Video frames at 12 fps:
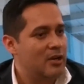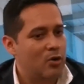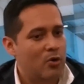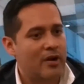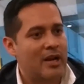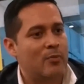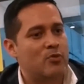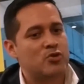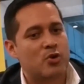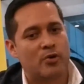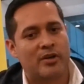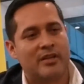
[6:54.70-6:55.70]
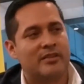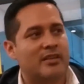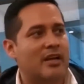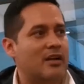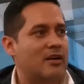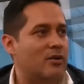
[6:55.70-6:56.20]
logramos
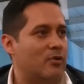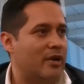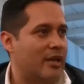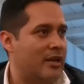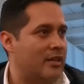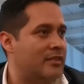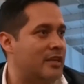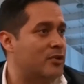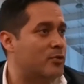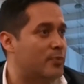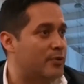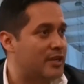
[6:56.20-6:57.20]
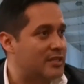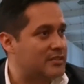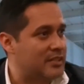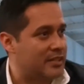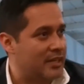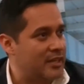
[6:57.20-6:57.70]
conectar lo que en antaño podrías
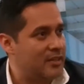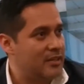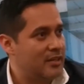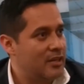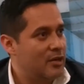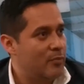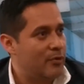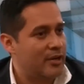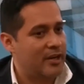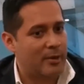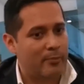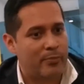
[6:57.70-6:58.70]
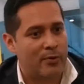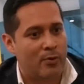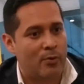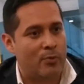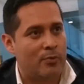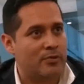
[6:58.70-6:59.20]
tener por
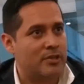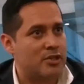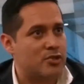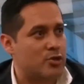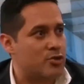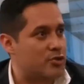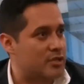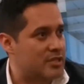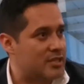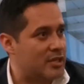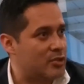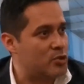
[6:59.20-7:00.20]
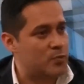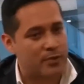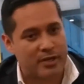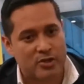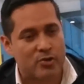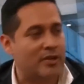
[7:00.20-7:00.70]
ejemplo, un 18-300
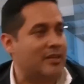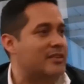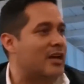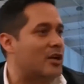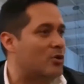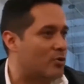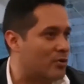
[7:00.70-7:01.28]
podrías conectarlo